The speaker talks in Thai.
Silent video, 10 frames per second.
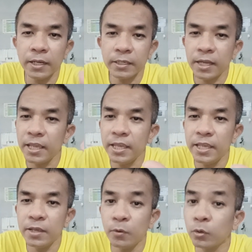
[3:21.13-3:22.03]
ใน
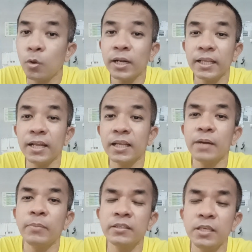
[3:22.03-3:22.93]
โรงเรียนนะค
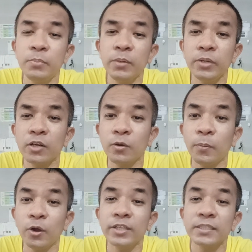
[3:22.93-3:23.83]
รับ บางทีเพื่อนๆของป
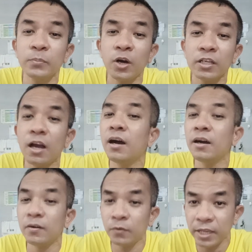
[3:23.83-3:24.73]
ล่อยฮอตสปอร์ตก็
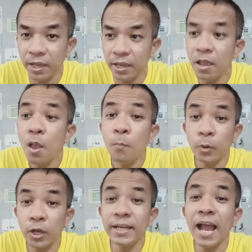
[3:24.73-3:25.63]
โอเค ป
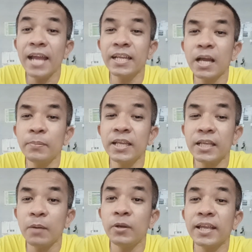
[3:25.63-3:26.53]
ล่อยได้นะครับ คิด
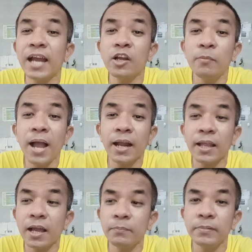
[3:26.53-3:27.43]
ค่าบริการเข้าบ้าง
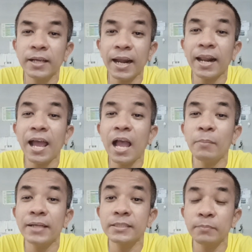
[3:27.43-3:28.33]
นะครับ ครั้งละ5
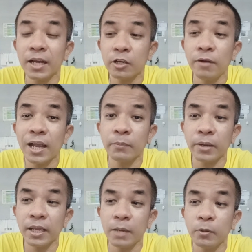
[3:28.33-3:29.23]
บาท10 บาทก็ว่ากันไป
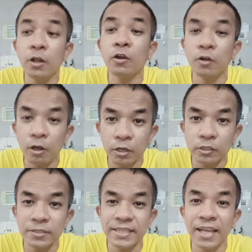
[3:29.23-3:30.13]
ครับเพราะเราเราก็
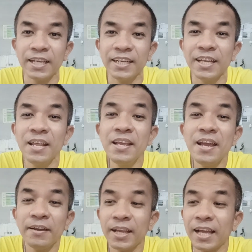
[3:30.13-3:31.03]
ต้องจ่ายเงิน
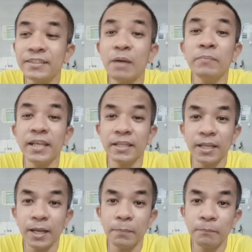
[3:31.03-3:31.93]
ในการทำเน็ต
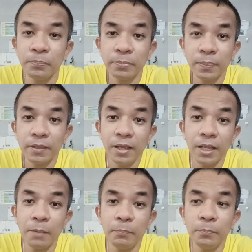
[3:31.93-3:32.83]
นะครับ ให้
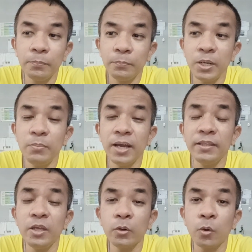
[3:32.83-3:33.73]
กับเพื่อ
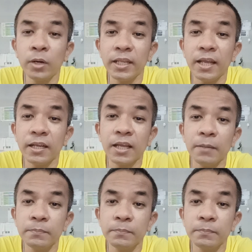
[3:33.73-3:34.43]
นๆที่โรงเรียนนะครับ